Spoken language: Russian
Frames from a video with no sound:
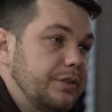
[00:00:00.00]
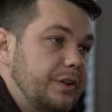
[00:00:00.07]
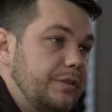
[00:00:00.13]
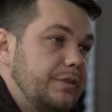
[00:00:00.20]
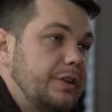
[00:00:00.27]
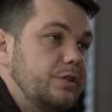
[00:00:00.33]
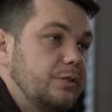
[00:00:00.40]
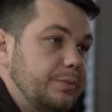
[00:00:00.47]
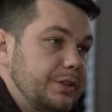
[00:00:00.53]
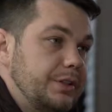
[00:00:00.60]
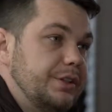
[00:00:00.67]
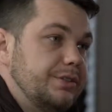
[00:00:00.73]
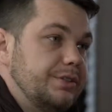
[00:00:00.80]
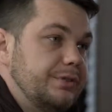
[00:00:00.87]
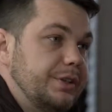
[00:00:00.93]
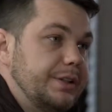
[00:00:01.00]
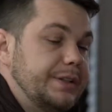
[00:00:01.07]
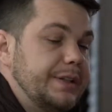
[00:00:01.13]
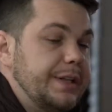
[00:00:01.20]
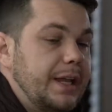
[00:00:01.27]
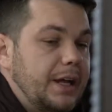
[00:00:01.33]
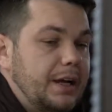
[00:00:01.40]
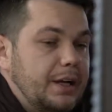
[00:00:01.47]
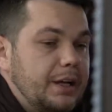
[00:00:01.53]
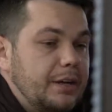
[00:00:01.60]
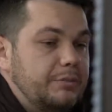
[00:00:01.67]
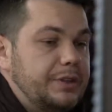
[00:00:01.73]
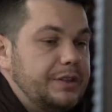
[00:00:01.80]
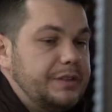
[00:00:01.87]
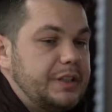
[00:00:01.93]
Skyway и ее поддерживает.
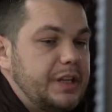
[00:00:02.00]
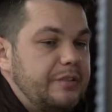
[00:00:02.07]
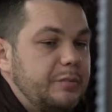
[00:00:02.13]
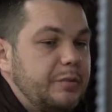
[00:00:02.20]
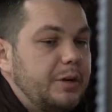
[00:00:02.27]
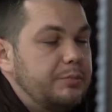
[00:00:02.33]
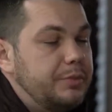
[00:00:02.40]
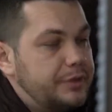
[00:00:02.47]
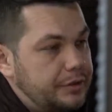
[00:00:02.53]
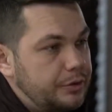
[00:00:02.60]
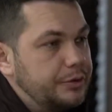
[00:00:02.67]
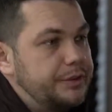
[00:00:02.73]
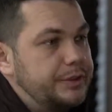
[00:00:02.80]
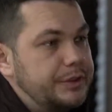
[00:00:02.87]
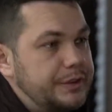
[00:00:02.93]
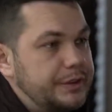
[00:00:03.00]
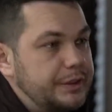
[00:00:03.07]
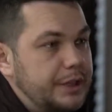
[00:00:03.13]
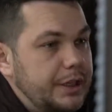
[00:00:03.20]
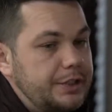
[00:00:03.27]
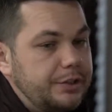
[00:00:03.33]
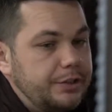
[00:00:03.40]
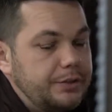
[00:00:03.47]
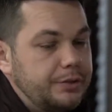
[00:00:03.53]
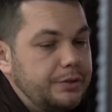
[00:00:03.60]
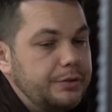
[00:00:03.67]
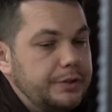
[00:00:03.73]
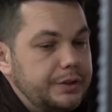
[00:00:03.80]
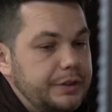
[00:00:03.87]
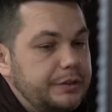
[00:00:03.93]
а Мы ставим амбициозные задачи
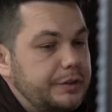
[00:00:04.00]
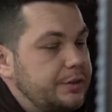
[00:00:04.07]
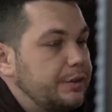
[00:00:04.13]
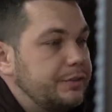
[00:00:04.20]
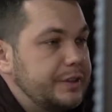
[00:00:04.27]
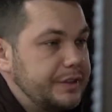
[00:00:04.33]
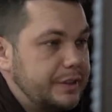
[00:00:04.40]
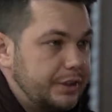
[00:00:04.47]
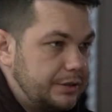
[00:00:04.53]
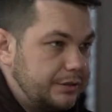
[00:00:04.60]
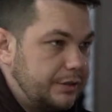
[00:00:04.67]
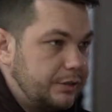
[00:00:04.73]
до 2020